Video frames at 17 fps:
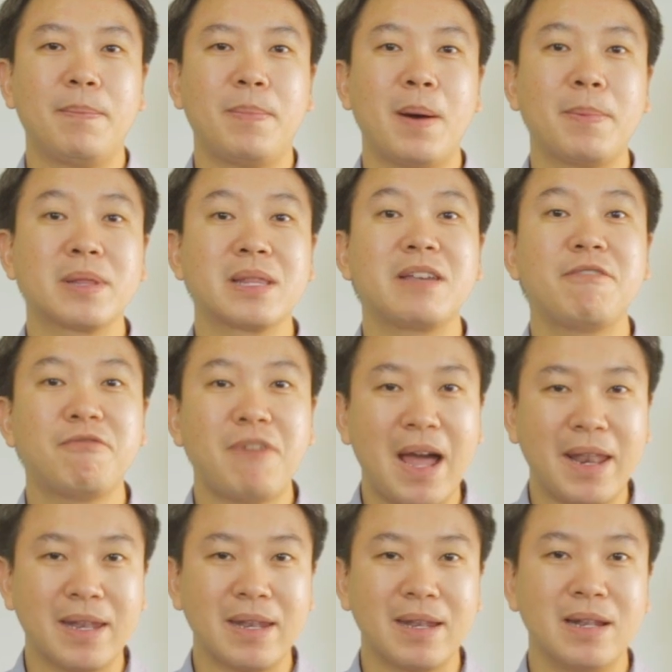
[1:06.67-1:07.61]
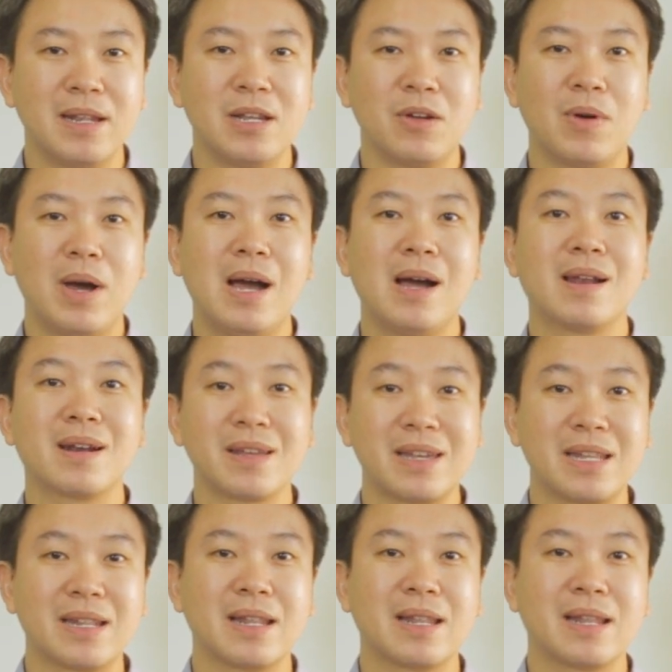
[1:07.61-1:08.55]
property fund หรือว่า
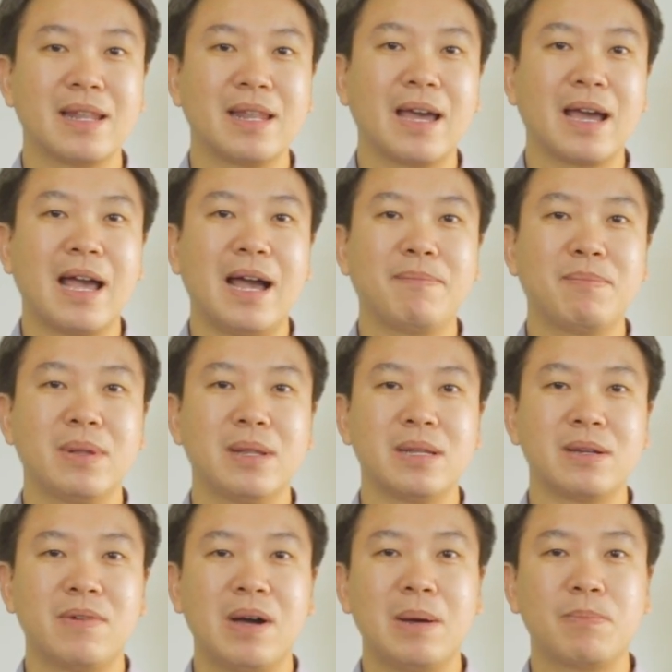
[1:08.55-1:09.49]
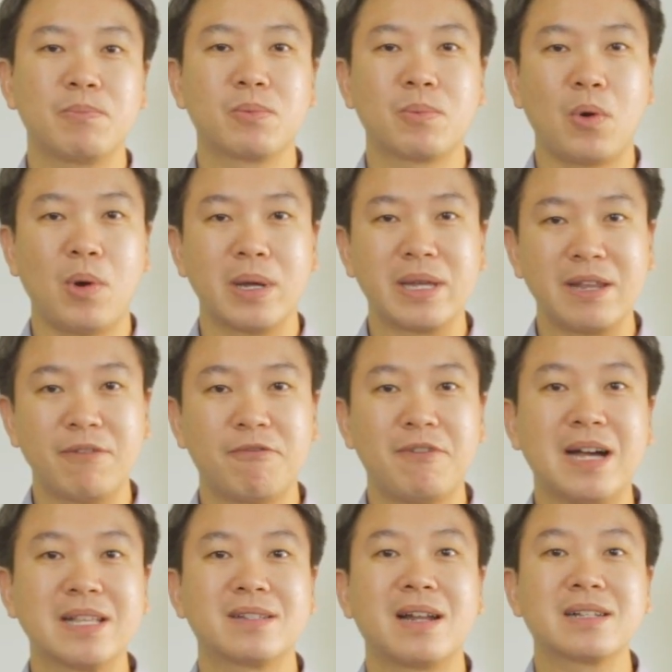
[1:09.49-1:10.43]
REIT นะครับหรือว่าตัว
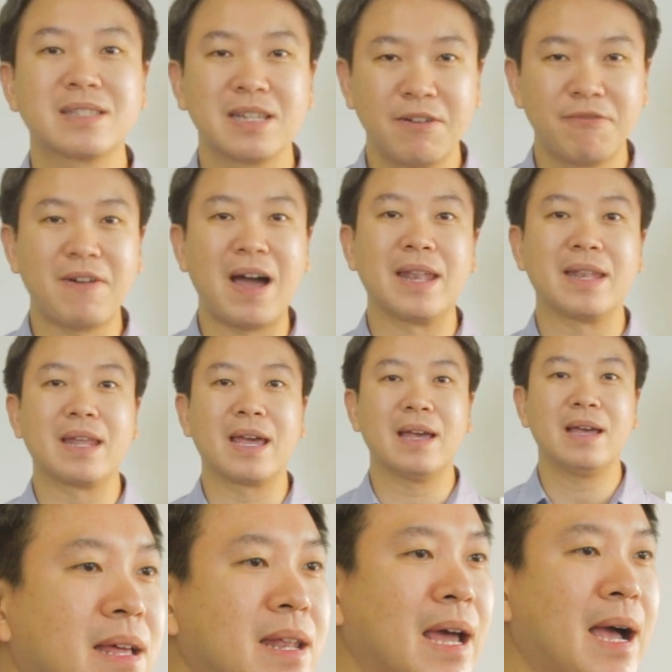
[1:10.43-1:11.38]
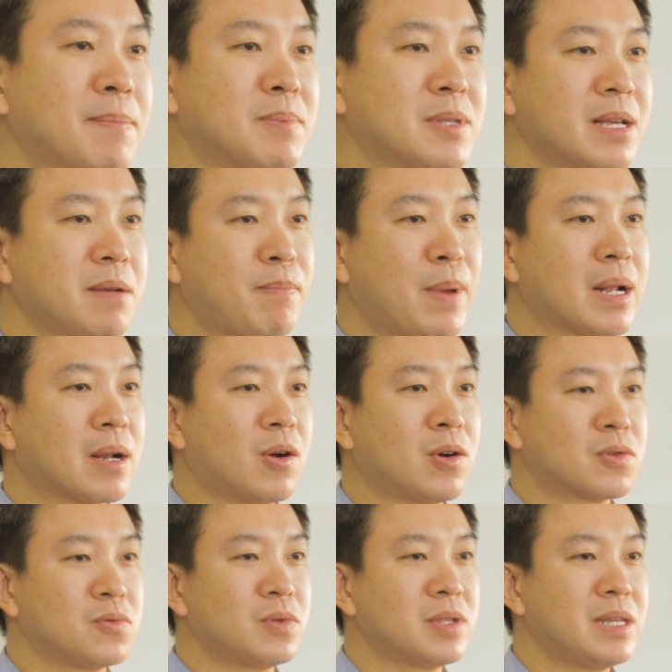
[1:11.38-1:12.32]
infrastructure fund เนี่ยนะครับซึ่งเป็นก
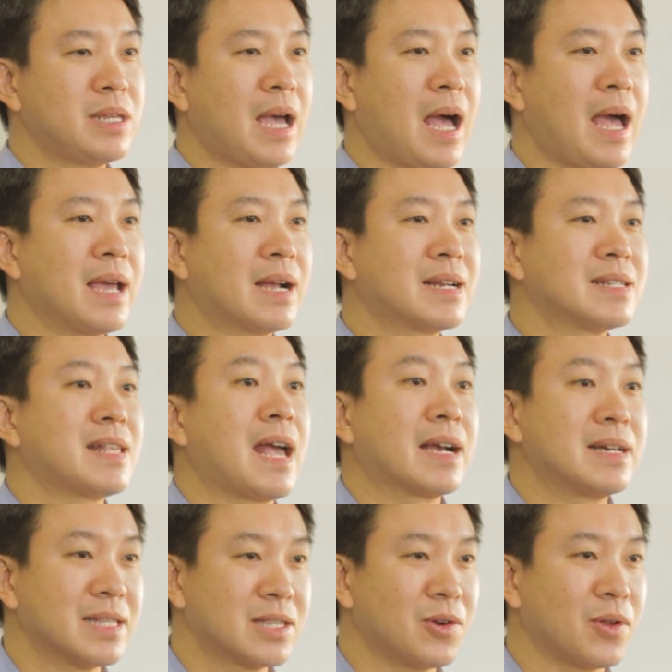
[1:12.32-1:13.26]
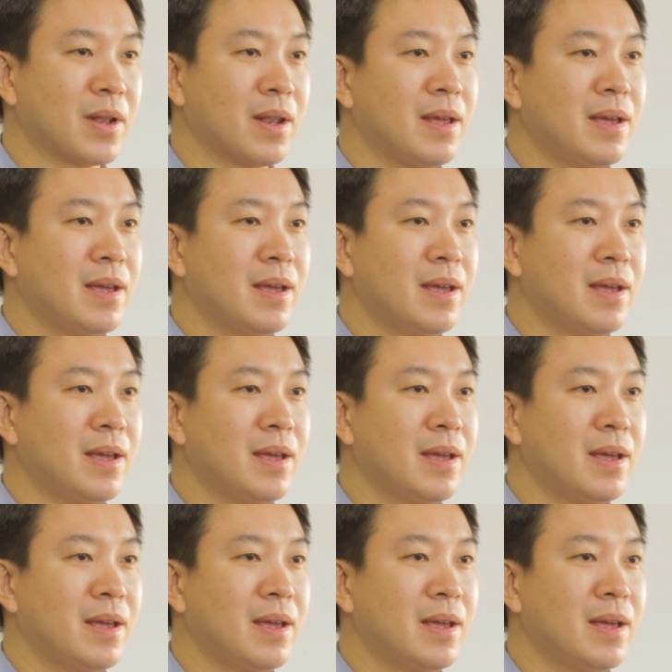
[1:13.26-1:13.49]
องทุนที่ให้กระแสเงินสด